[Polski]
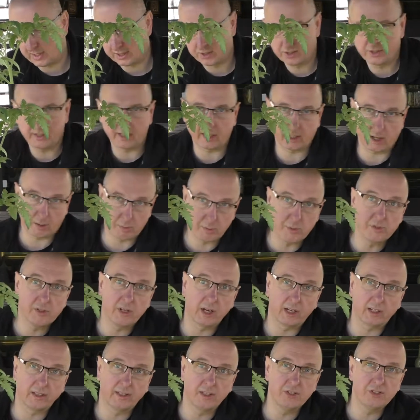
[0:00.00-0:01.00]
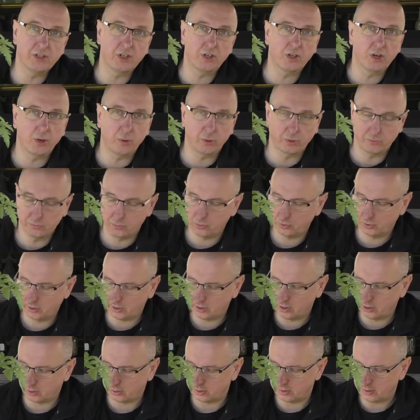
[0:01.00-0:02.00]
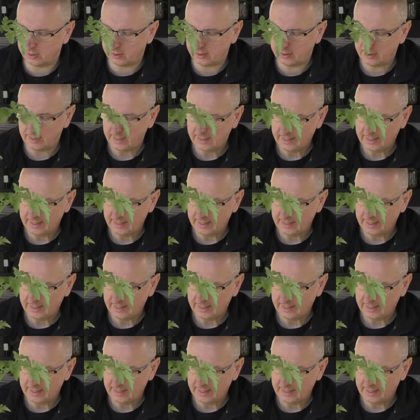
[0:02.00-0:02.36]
czyli tak jak powiedziałem, tydzień, około 2 tygodni.